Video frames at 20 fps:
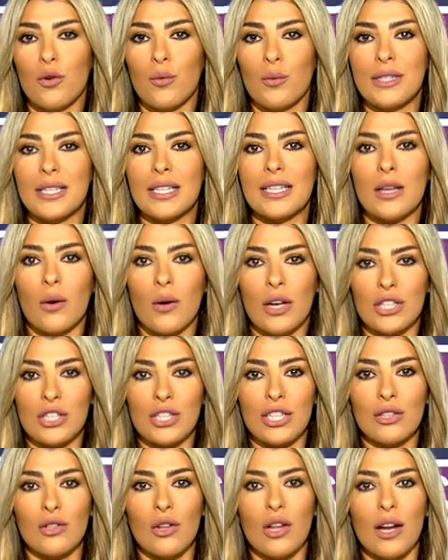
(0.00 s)
ب
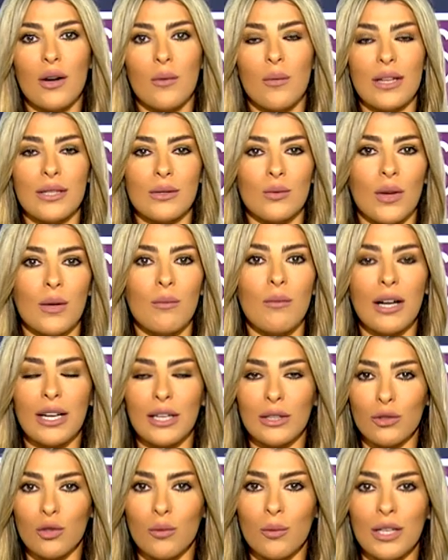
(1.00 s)
26 دولار بس وين ما
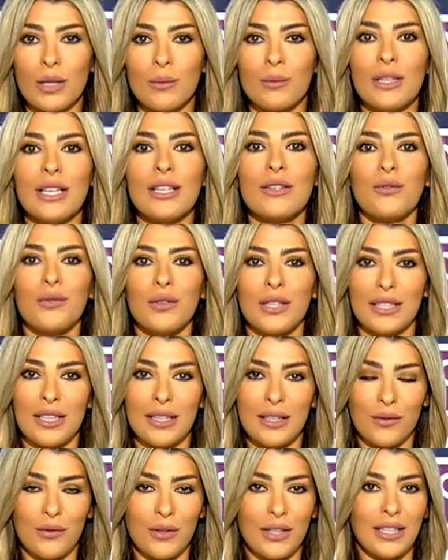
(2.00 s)
كنتوا بلبنان فري
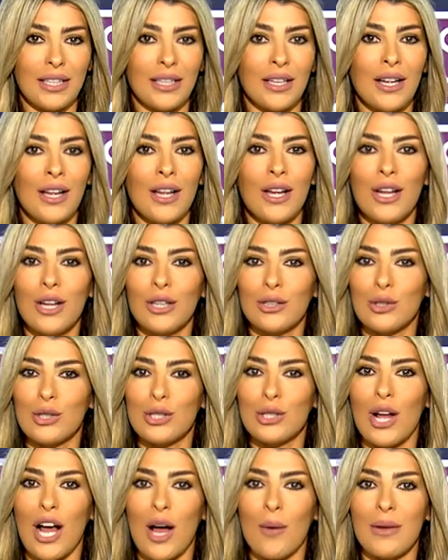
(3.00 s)
ديليفري
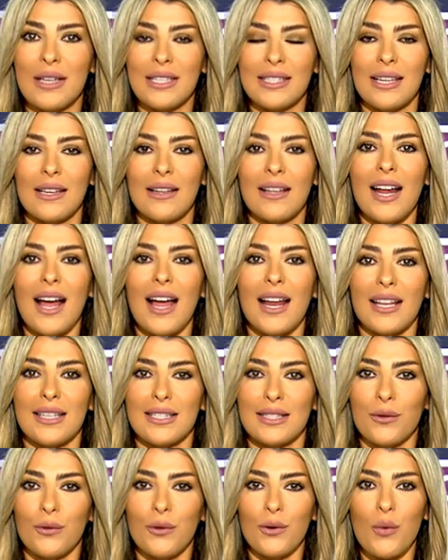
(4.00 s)
تصلوا على بس
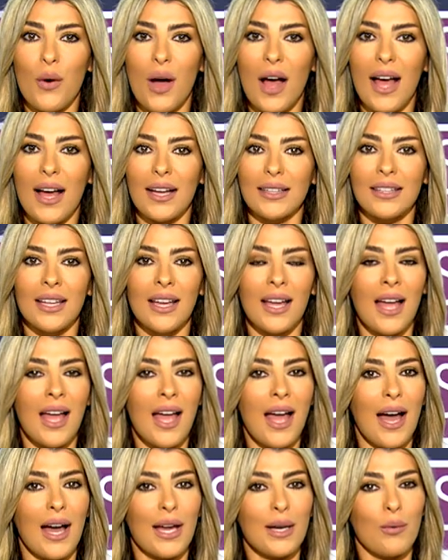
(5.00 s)
على 01
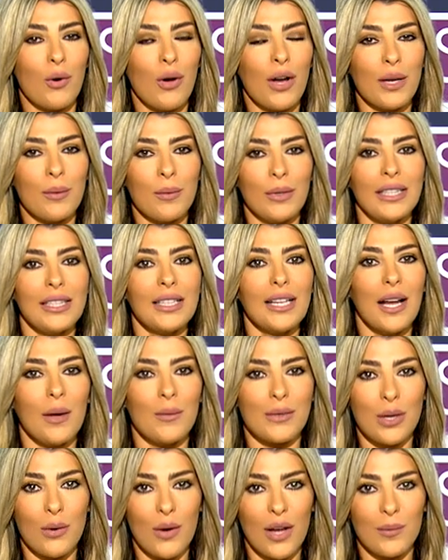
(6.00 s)
44
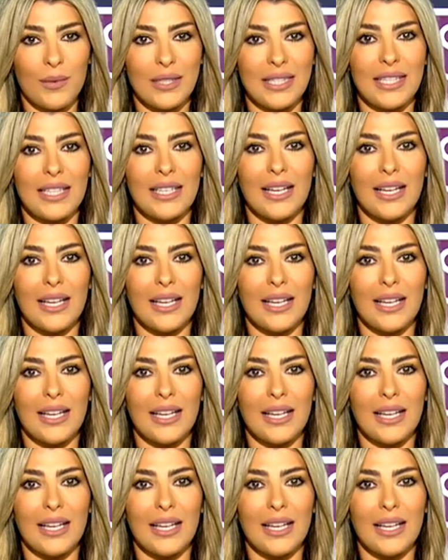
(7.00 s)
55